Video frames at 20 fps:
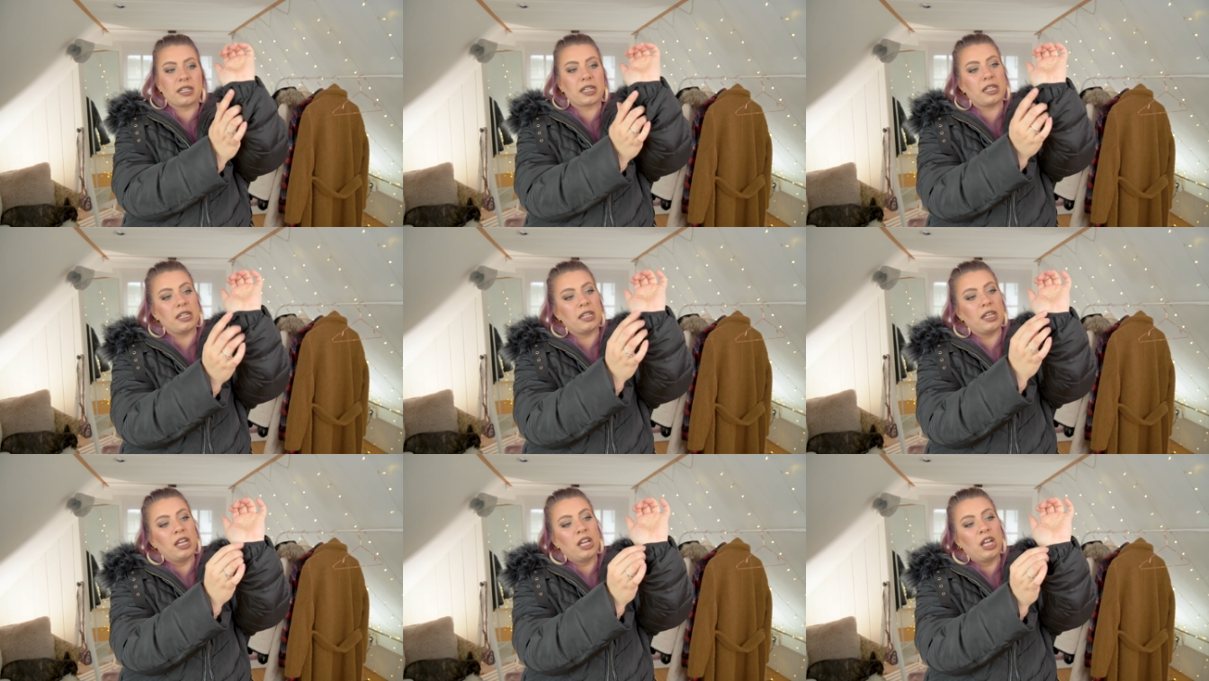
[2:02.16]

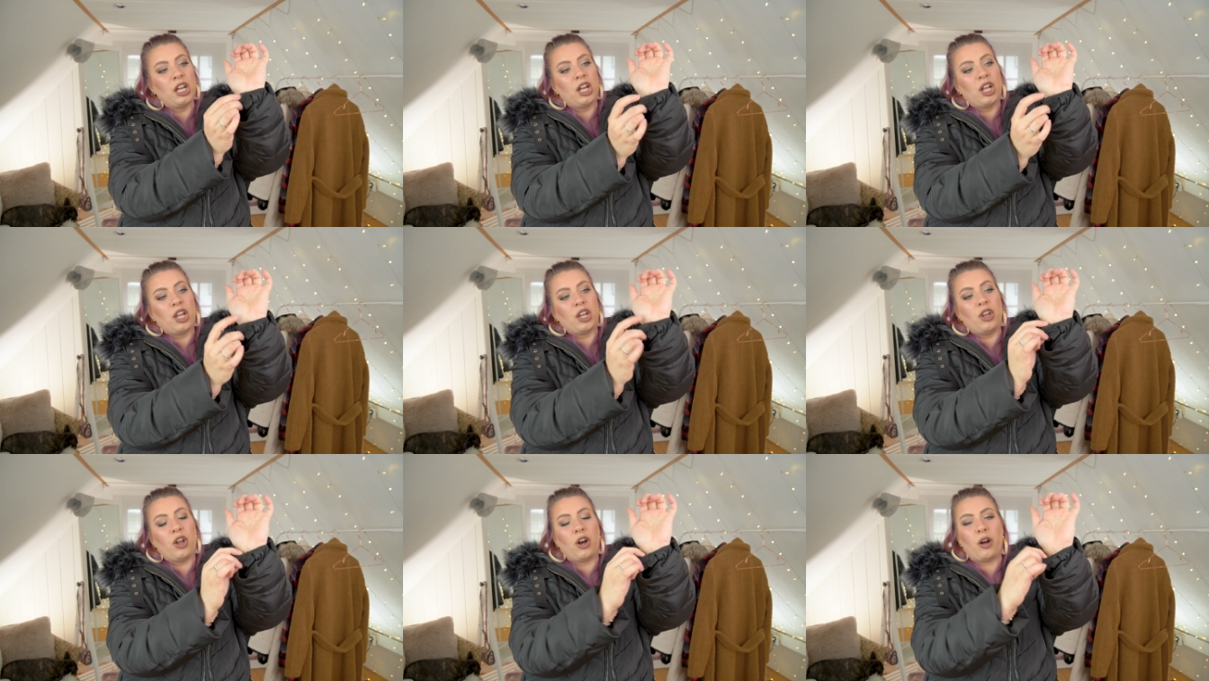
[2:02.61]
drin
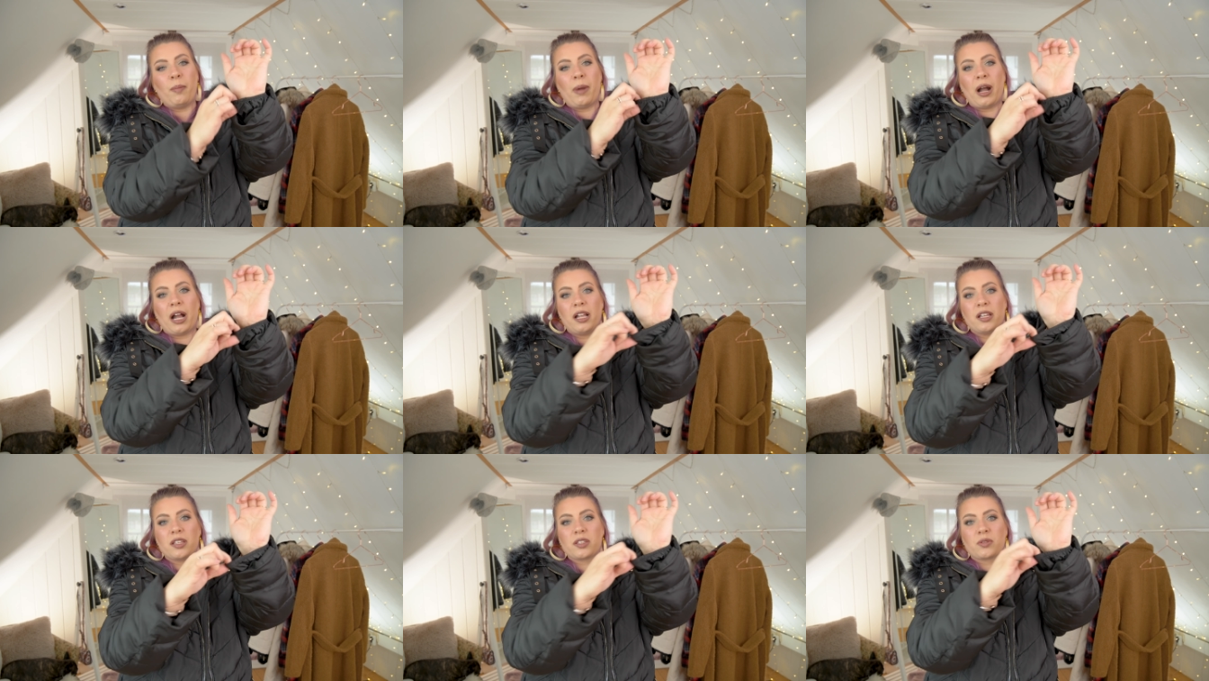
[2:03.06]

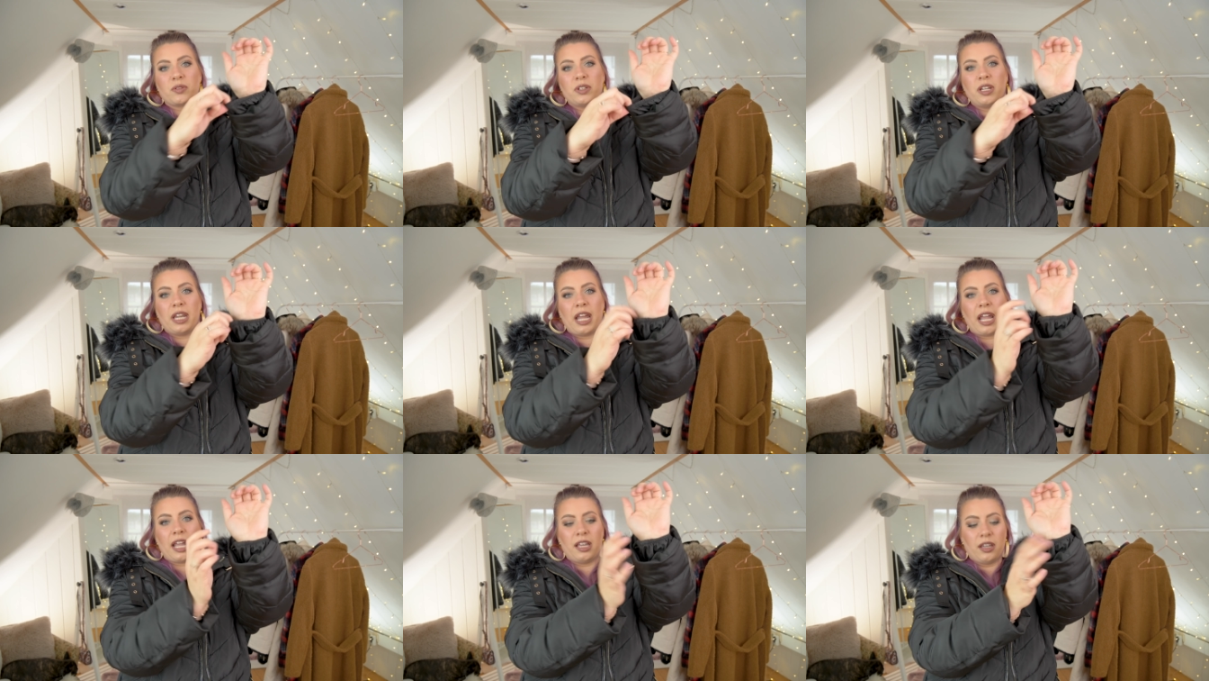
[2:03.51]
nochmal so
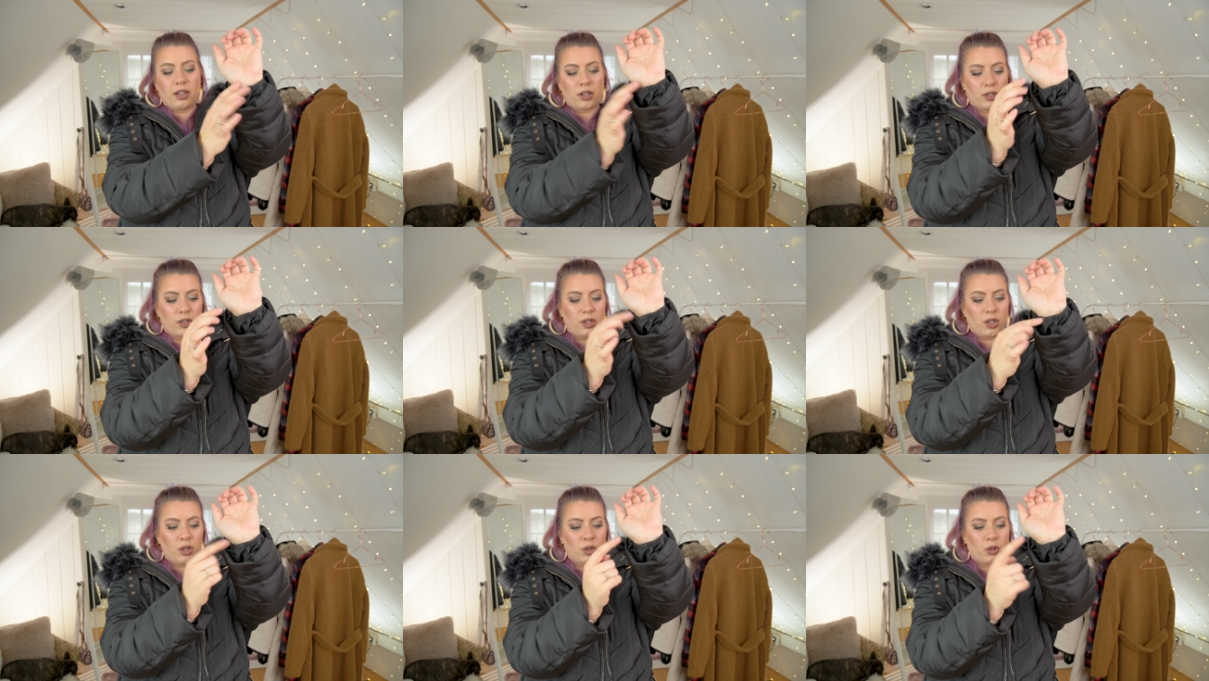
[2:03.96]
einen
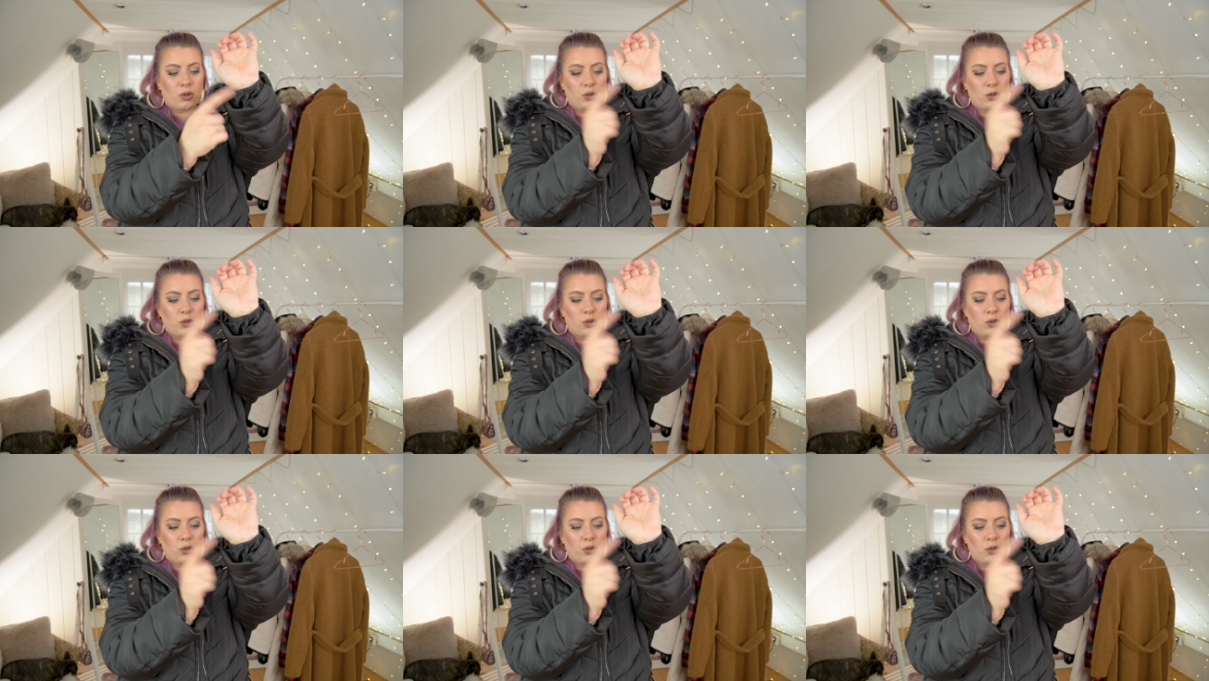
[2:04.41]
engeren äh,